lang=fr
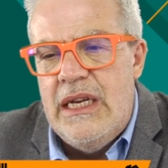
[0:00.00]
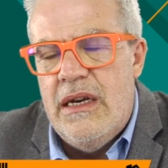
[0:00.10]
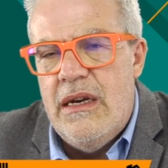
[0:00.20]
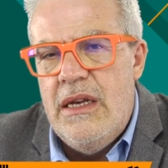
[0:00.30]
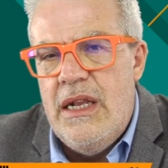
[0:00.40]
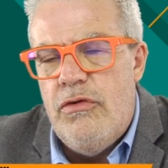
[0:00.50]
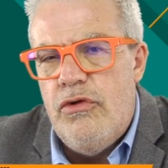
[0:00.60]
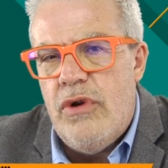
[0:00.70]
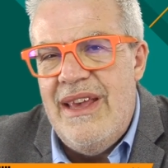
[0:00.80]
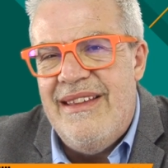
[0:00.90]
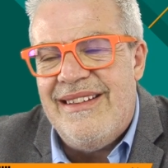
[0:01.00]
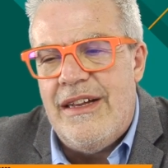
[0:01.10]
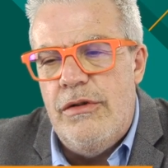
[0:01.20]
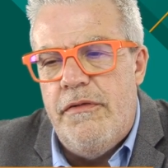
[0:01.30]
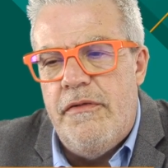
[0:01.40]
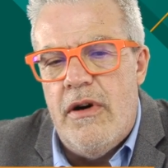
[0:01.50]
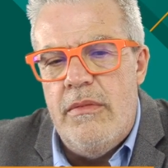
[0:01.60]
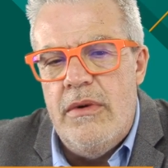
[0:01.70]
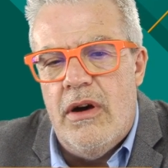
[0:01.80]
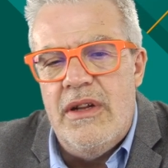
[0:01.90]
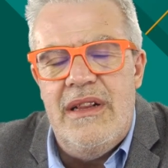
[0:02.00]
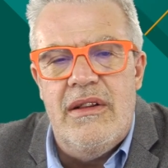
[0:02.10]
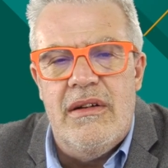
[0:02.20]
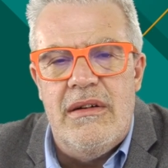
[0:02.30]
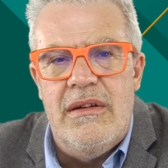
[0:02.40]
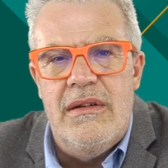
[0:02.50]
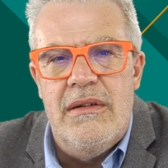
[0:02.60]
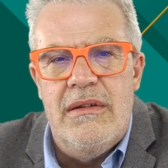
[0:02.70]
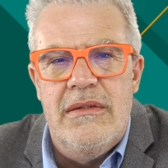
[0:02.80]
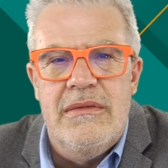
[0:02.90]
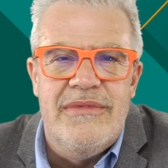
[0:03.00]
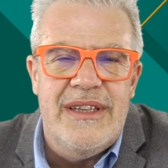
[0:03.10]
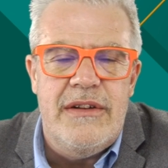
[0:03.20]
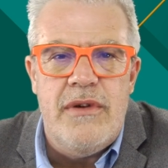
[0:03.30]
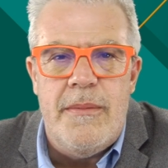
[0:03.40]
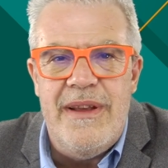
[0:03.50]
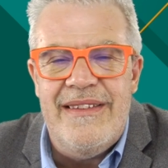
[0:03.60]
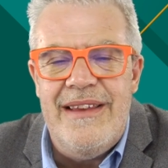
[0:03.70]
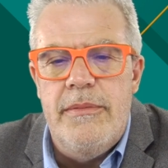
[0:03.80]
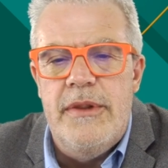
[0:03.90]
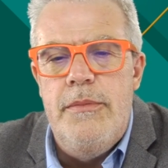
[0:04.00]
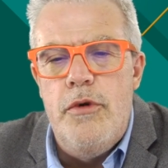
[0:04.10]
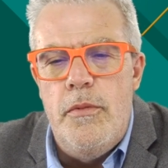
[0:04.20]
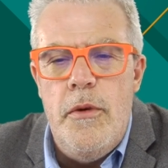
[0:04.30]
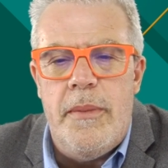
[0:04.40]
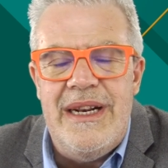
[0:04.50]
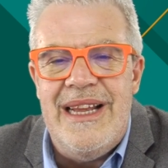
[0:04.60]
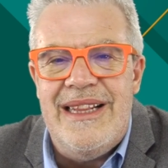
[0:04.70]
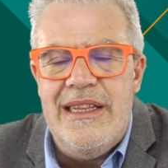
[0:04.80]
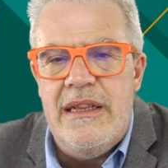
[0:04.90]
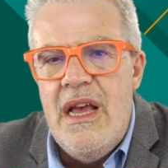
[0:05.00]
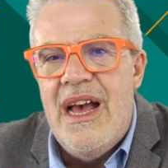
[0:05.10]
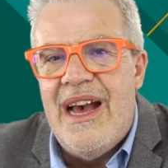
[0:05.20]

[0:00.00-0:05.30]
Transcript: Il est toujours extra de forme en étant euh, cette fois placé un petit peu plus près de la tête,